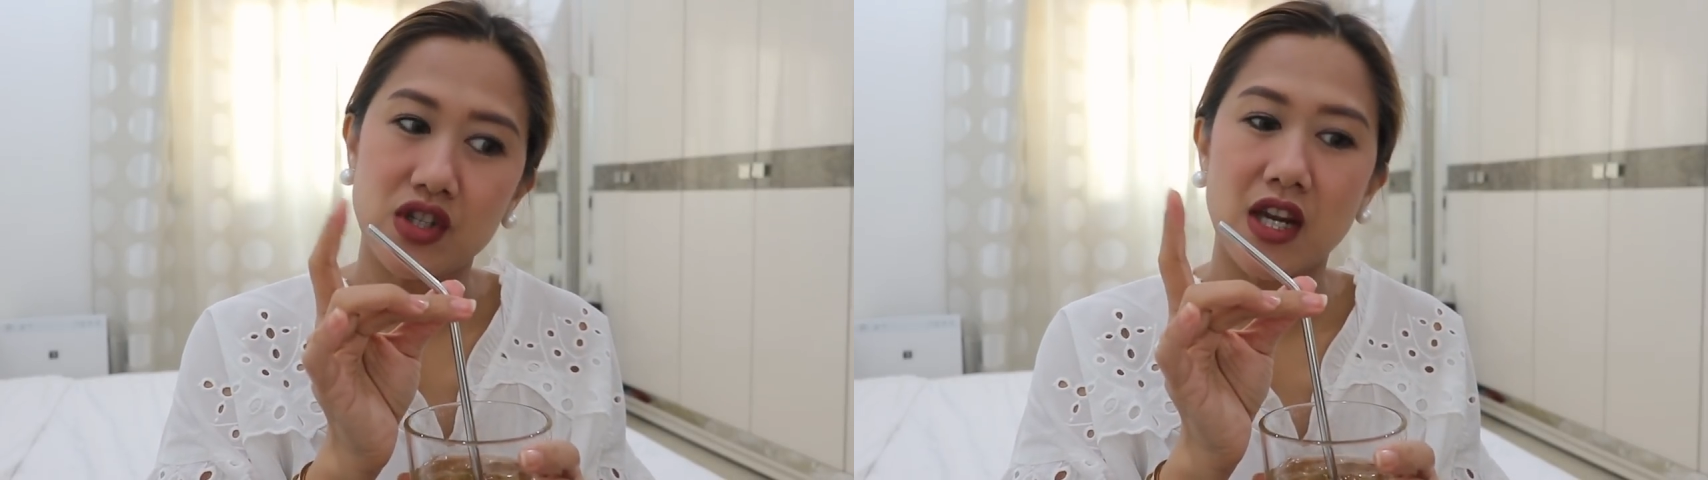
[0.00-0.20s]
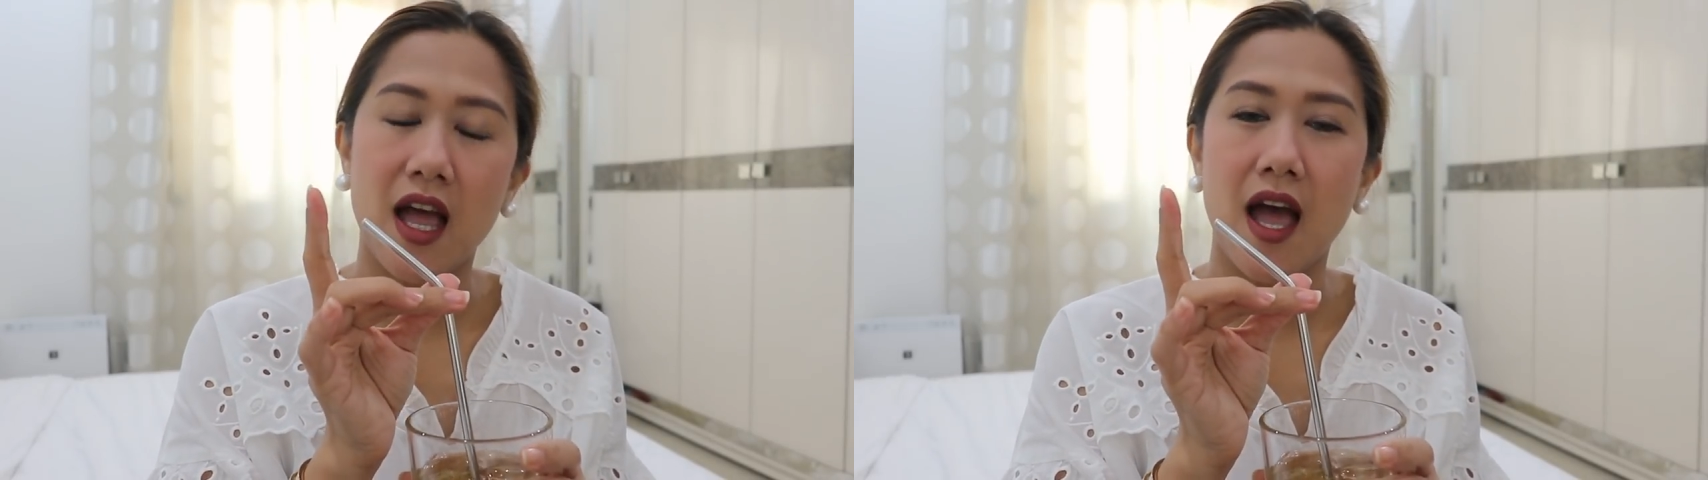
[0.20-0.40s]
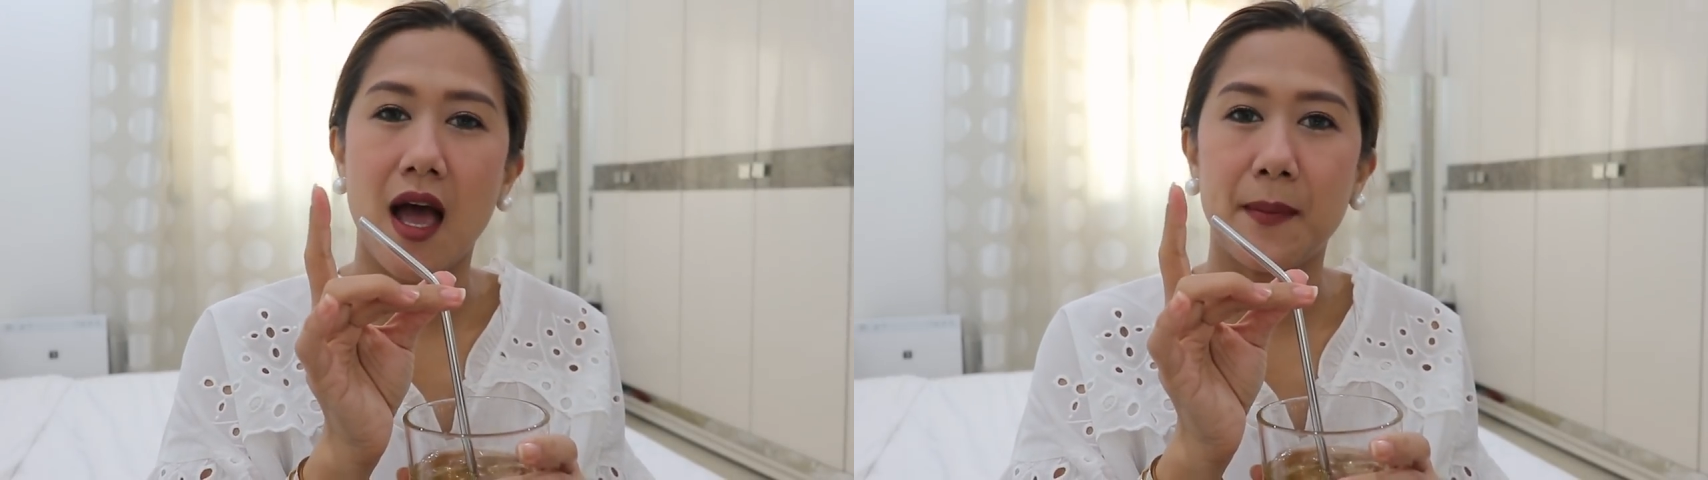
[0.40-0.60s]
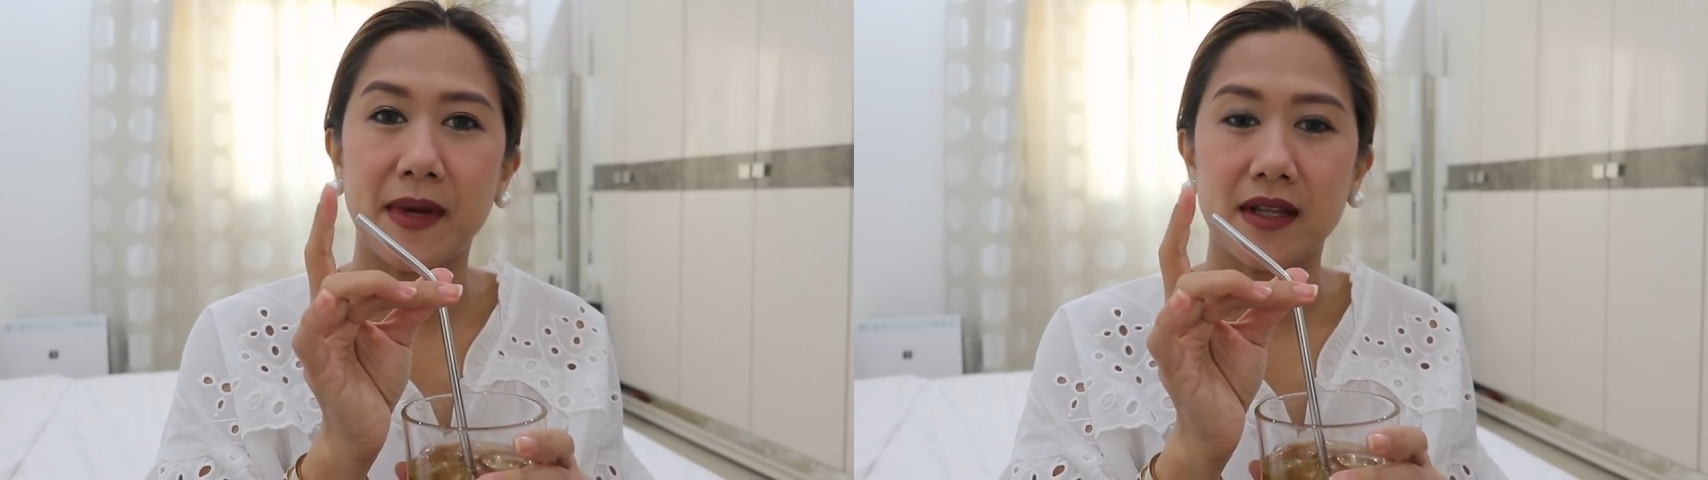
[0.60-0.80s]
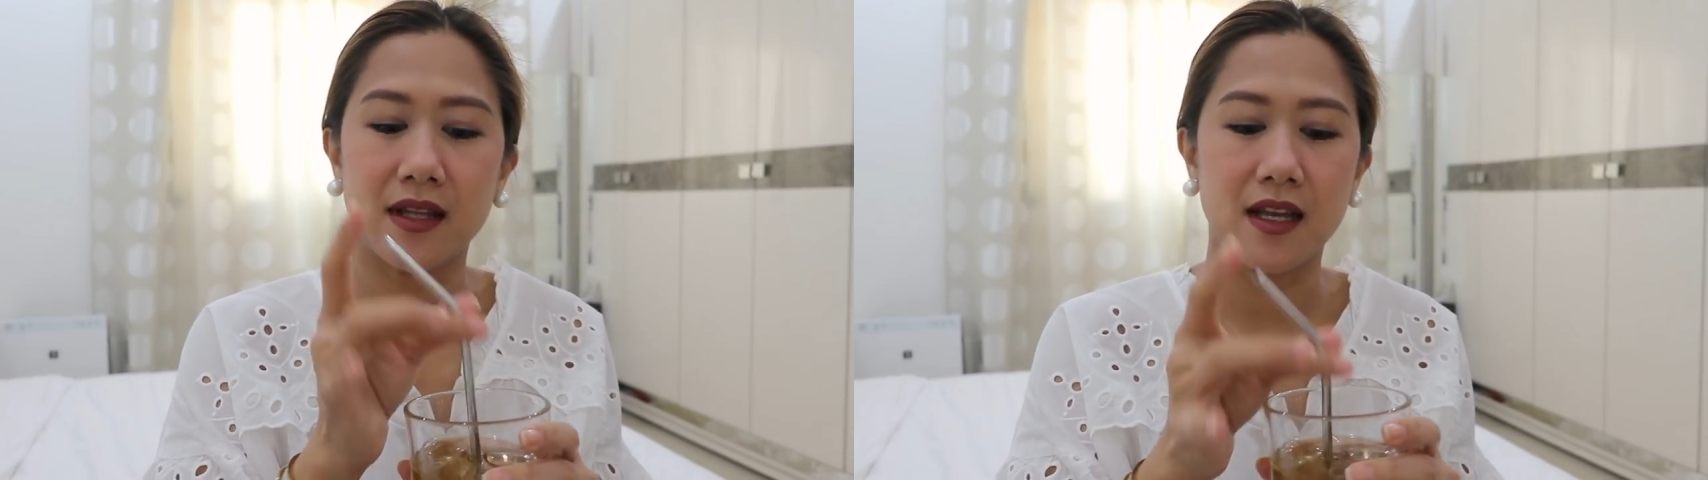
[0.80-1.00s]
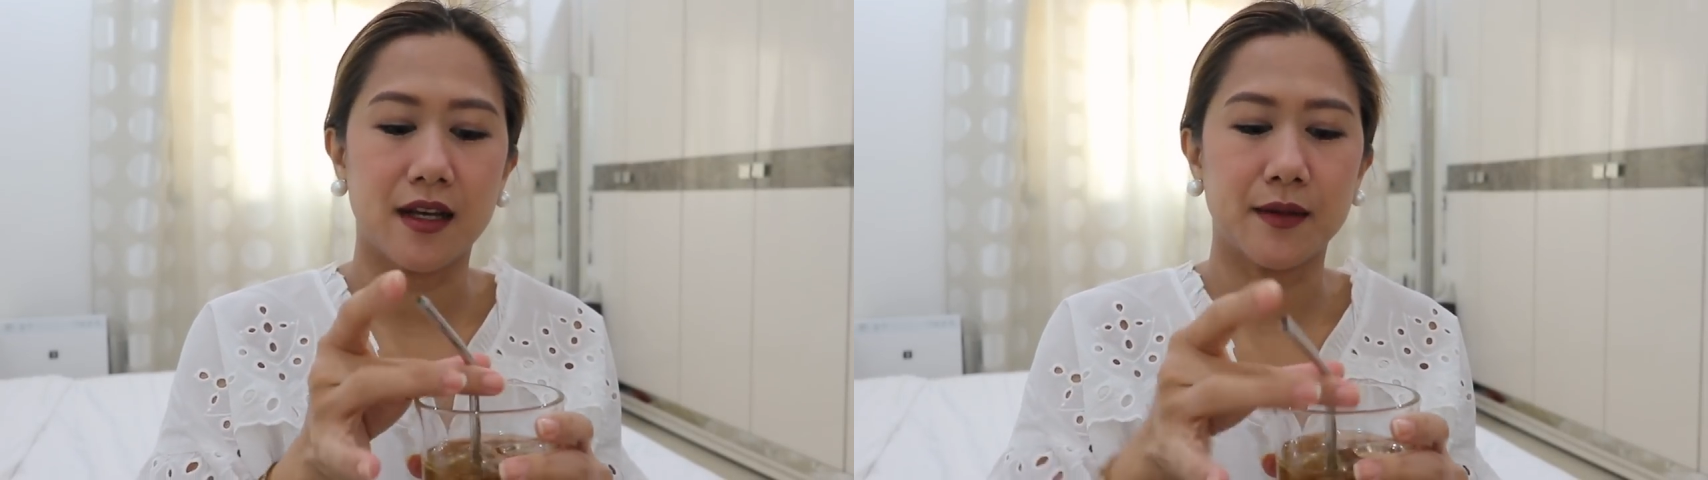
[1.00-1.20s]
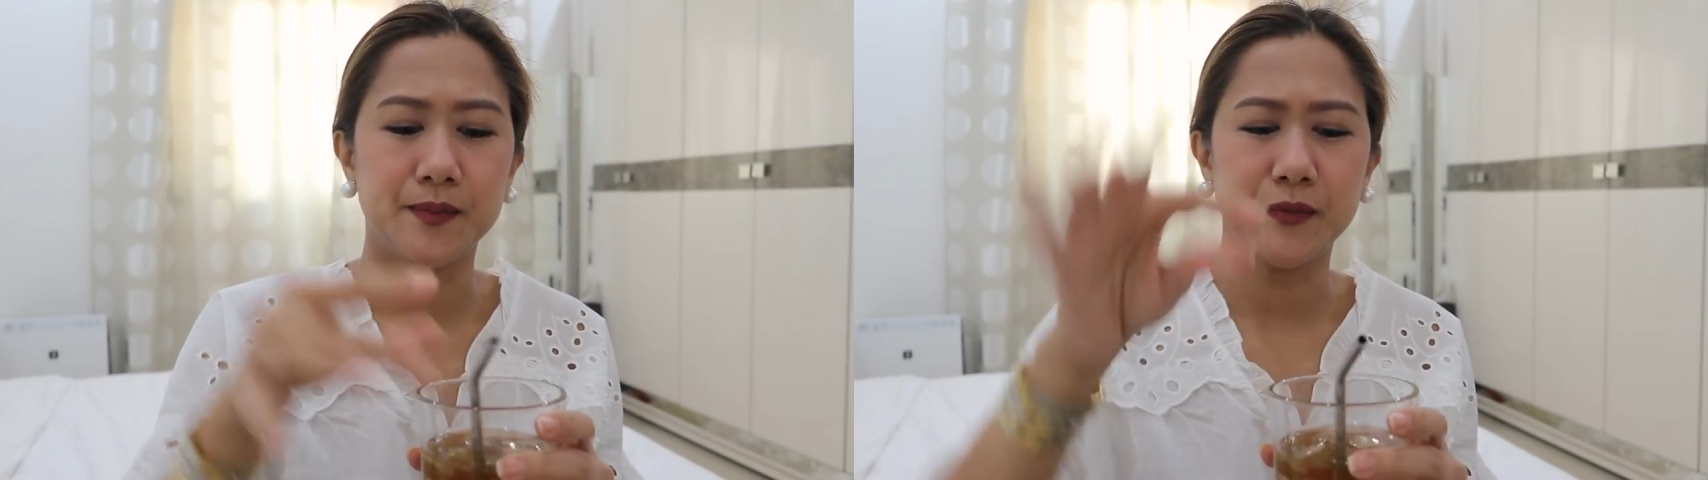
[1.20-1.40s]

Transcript: tsaka apat na